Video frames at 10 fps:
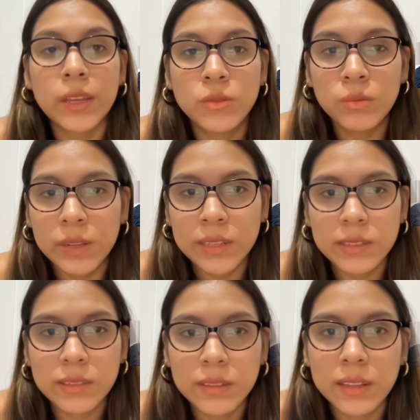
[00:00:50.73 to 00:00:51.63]
A su
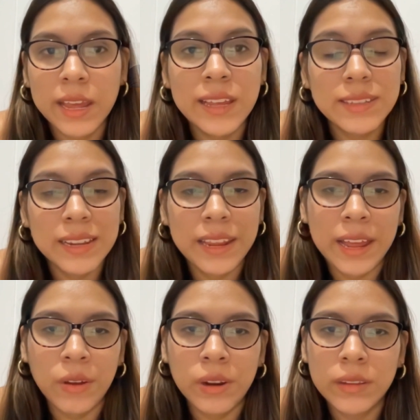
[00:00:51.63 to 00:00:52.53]
vez, ha
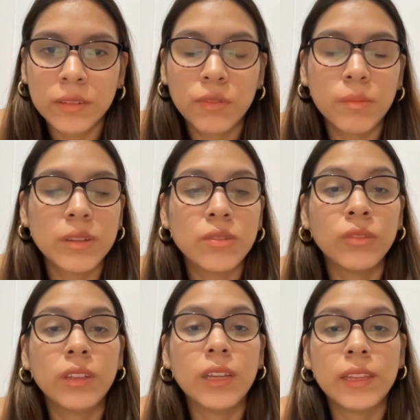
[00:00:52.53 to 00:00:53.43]
acelerado la
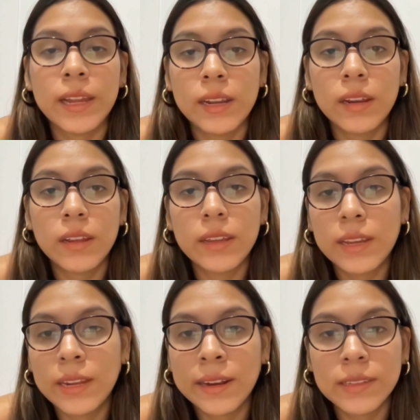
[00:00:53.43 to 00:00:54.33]
transformación digital
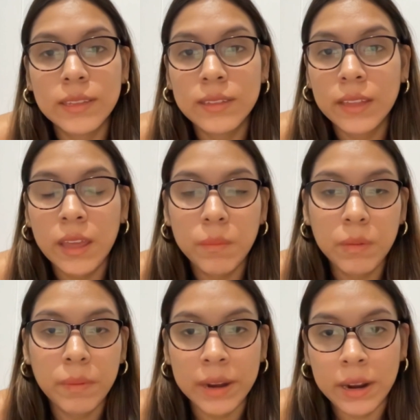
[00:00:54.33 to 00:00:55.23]
y la necesidad de
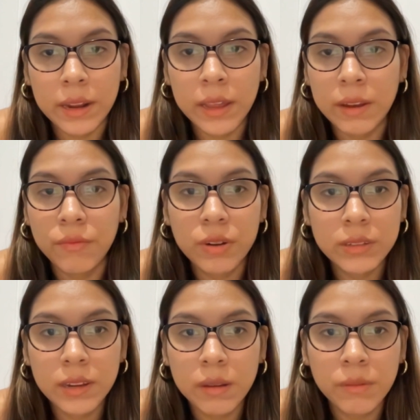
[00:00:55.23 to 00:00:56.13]
preparar a la
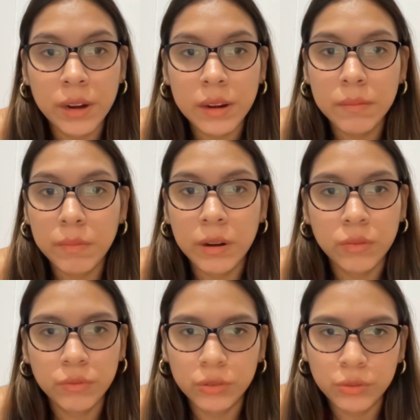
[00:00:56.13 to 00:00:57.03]
fuerza laboral
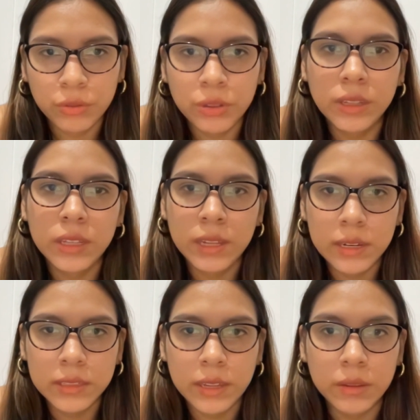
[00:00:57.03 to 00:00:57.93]
para un futuro
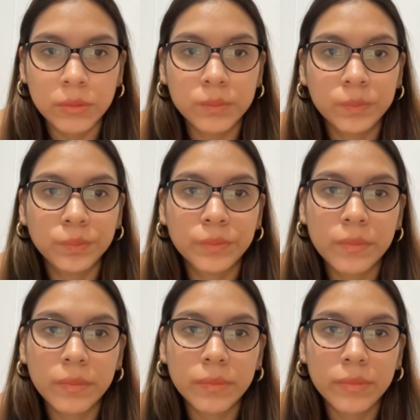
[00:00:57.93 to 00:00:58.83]
digitalizado.
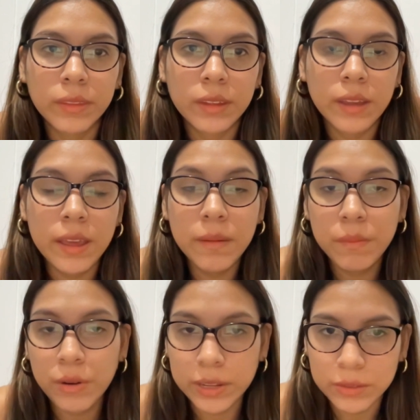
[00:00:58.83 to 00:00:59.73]

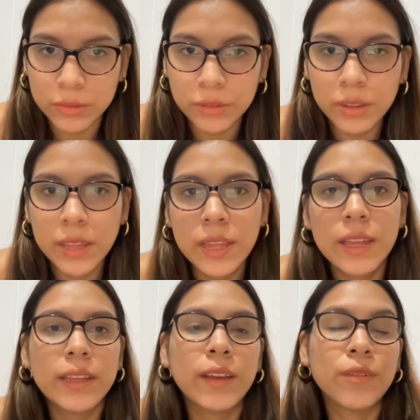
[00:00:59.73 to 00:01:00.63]
Es por eso
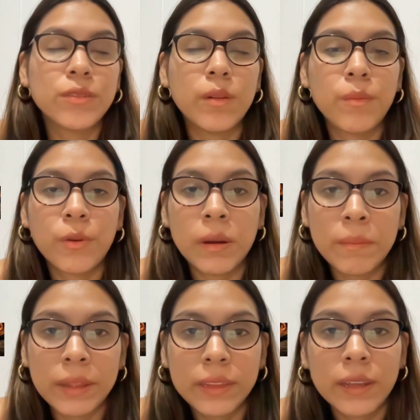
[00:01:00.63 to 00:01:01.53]
que nuestra
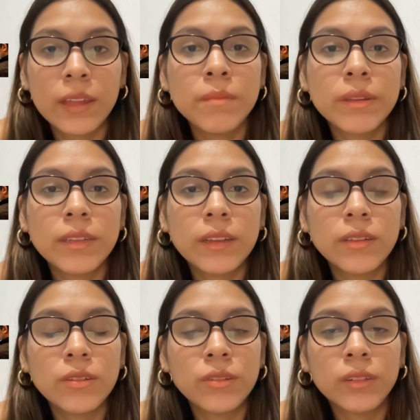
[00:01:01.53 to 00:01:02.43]
problemática de
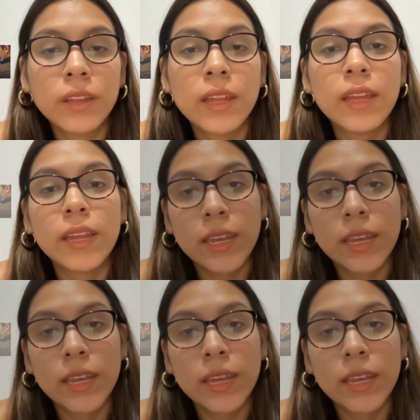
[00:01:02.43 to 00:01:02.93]
investigación